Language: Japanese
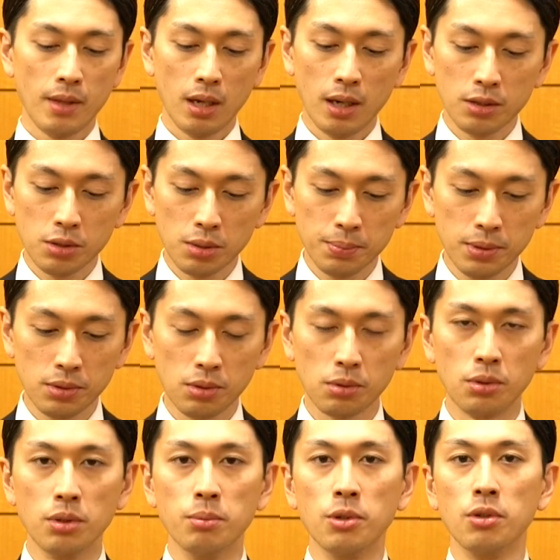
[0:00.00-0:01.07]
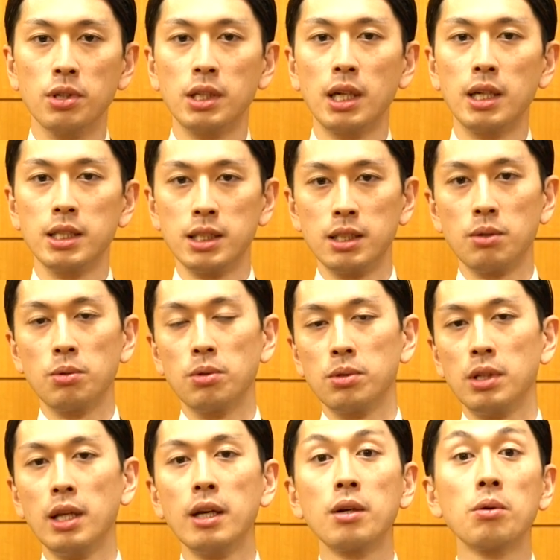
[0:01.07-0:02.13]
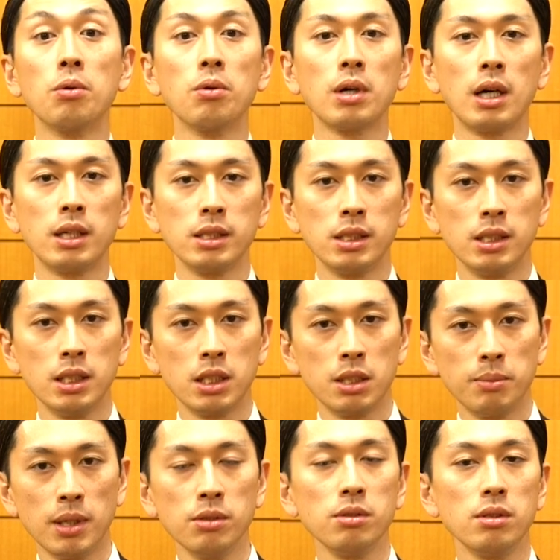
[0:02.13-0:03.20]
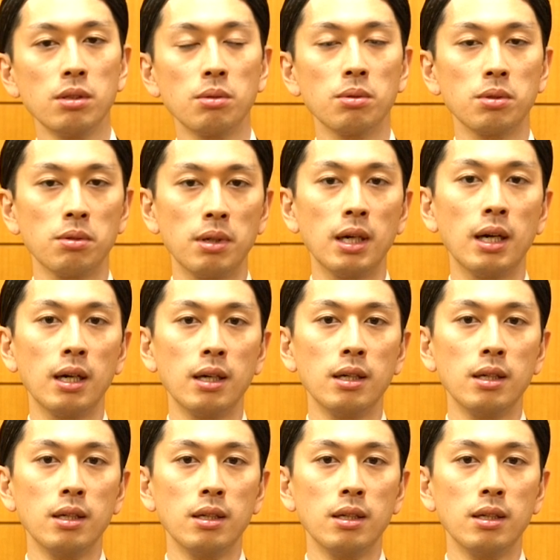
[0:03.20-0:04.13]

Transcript: アウトプットというものに対してこう抵抗を感じてしまうっていうことは